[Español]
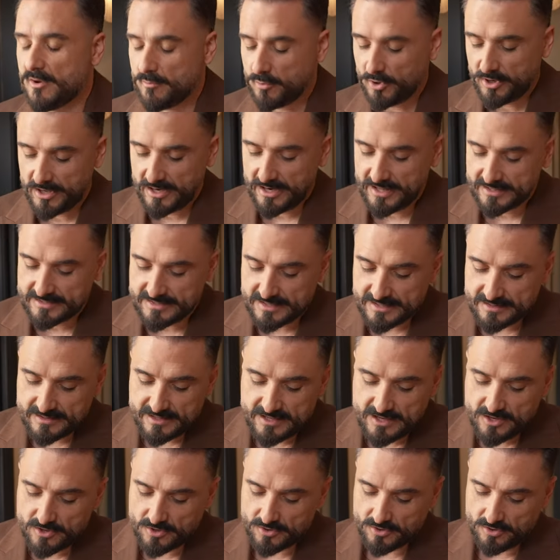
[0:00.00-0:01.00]
Porque en este
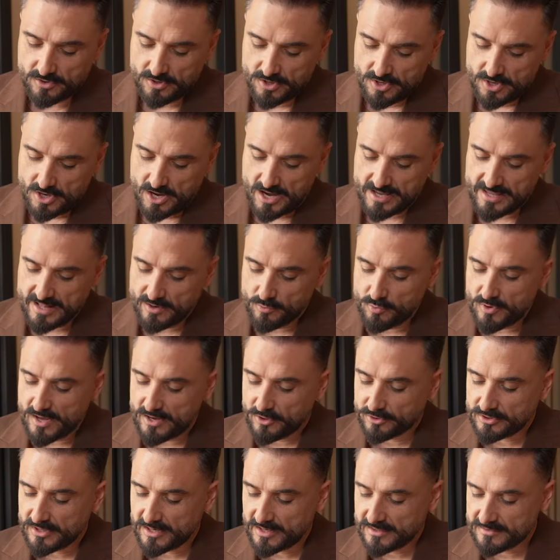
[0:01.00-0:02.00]
disco hay alguna
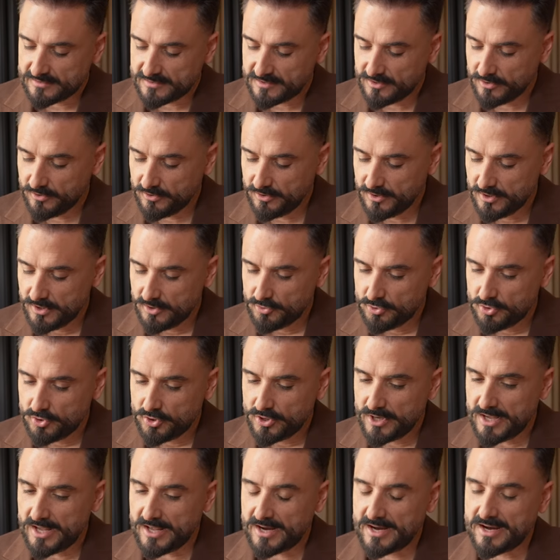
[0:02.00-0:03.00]
que otra canción
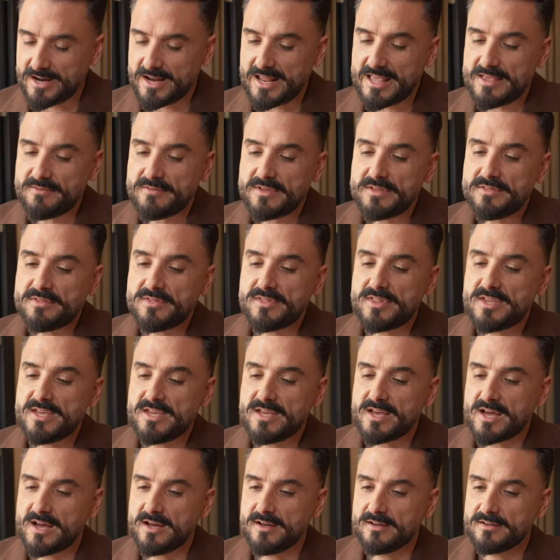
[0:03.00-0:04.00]
que
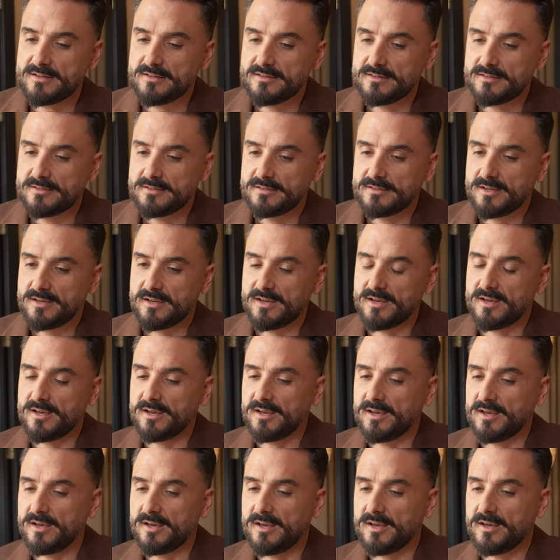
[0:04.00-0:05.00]
reivindica
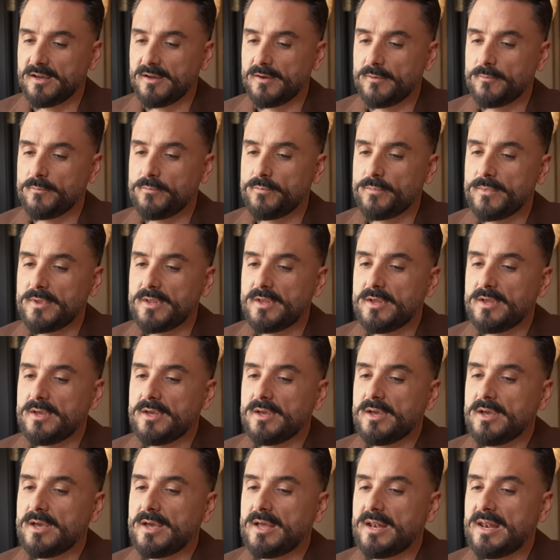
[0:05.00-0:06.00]
eh,
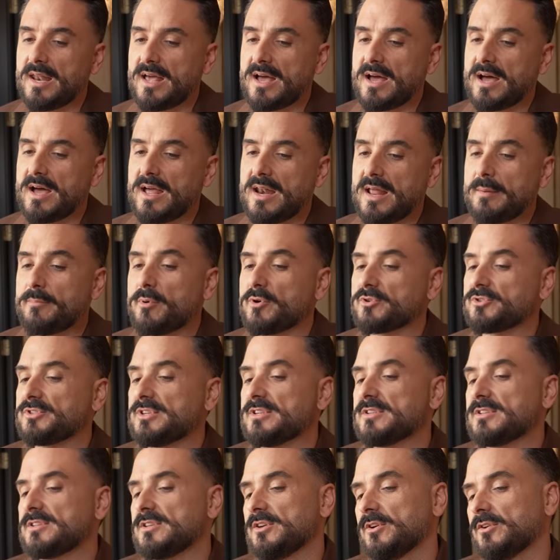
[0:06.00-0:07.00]
la, la,
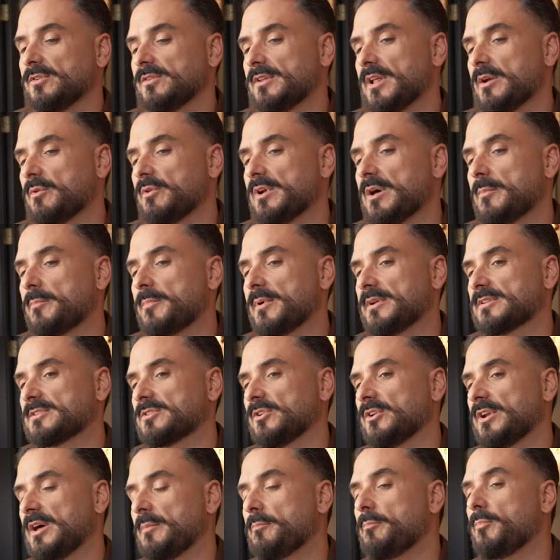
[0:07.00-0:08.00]
posición de algunas
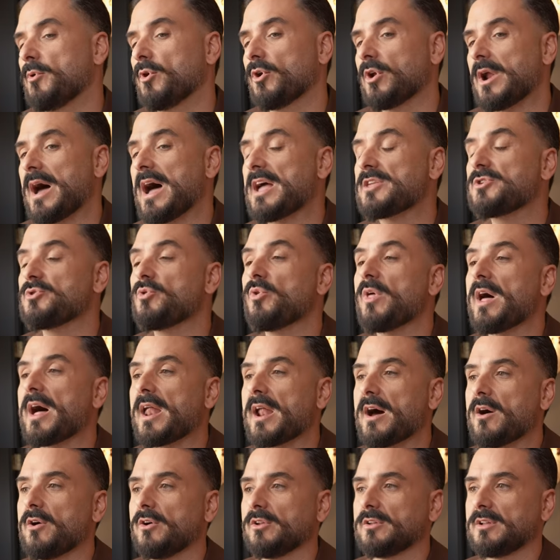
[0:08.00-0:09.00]
personas por
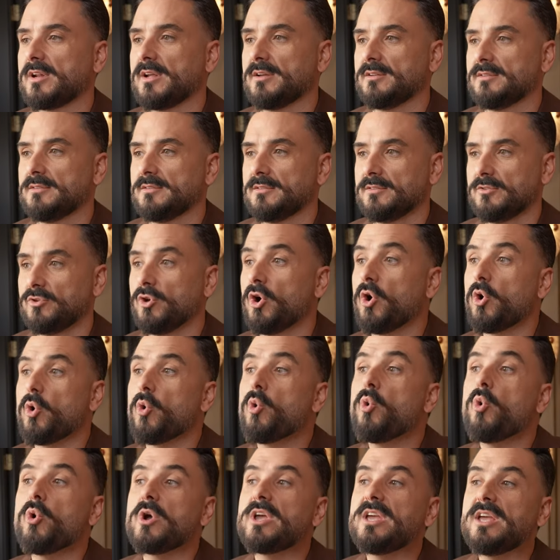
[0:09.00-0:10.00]
ayudar a otras no
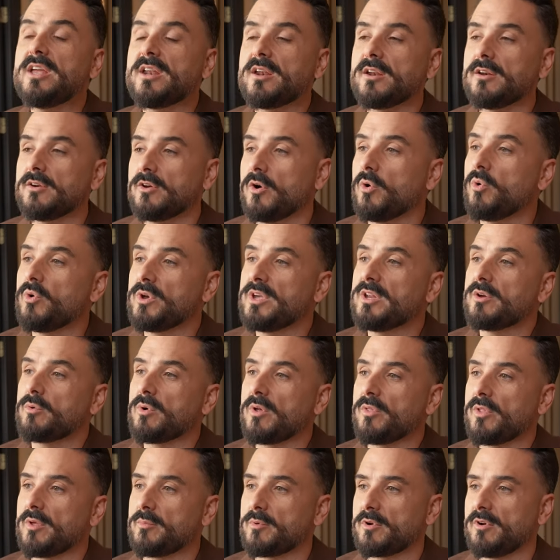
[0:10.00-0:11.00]
huir, no huir
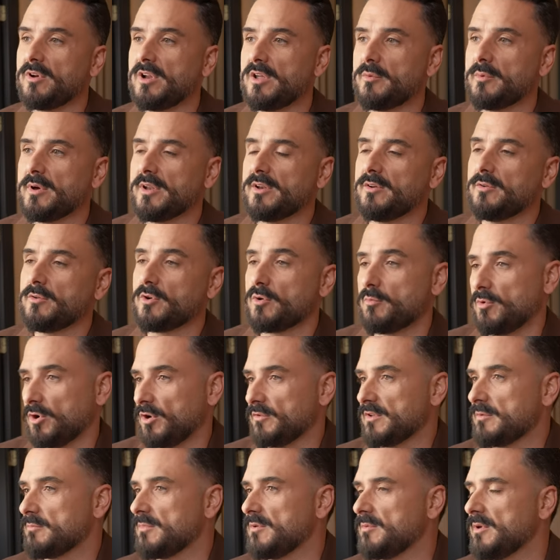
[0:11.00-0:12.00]
cuando hay problemas, ¿no? como
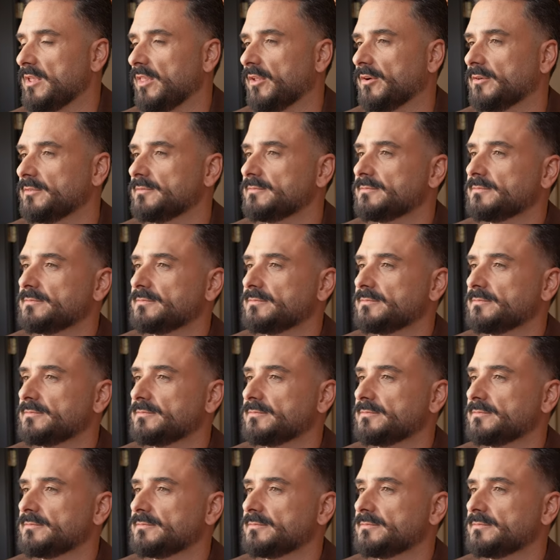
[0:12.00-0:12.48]
lo habéis vivido.